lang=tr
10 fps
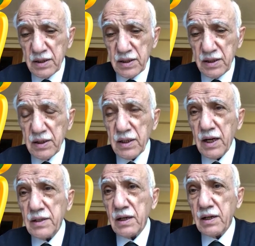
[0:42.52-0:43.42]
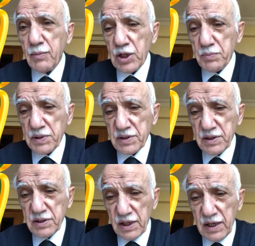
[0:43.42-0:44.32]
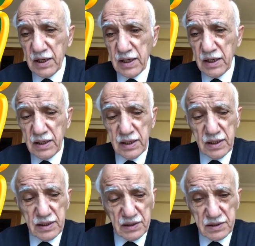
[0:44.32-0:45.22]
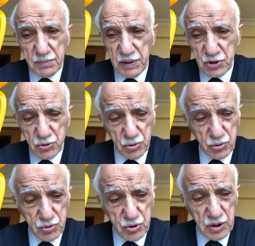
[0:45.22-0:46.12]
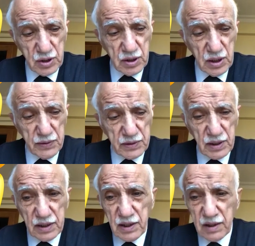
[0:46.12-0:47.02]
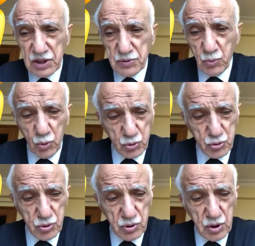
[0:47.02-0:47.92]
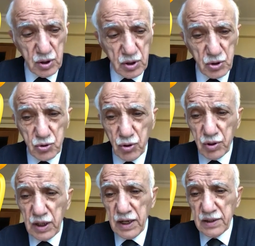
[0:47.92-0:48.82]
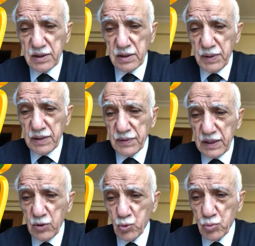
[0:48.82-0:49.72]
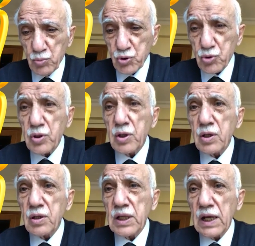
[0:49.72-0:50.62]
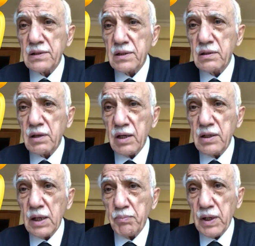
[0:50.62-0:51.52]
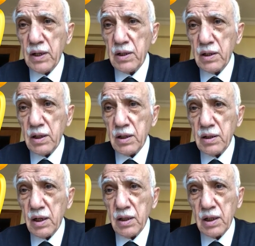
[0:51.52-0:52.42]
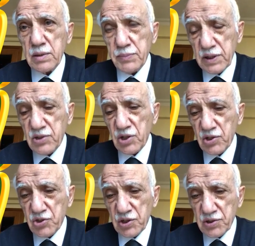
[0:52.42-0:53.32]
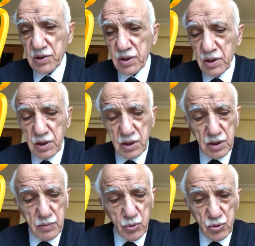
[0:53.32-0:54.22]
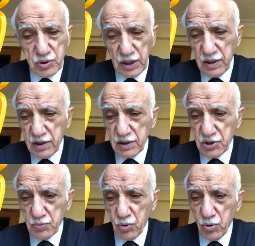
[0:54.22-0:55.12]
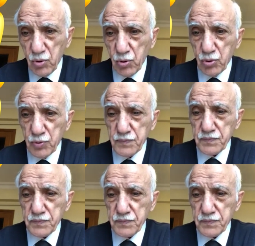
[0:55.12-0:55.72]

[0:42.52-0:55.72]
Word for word: indi ilahinde kabul etmesi dileğiyle derse başlıyoruz. Evet Tanyal Karışık okusun. Sonra Erdil Bey yine üçümüz dersin talini yapma Allah rahmetine çalışacağız. Buyur Tanyal kardeşim oku.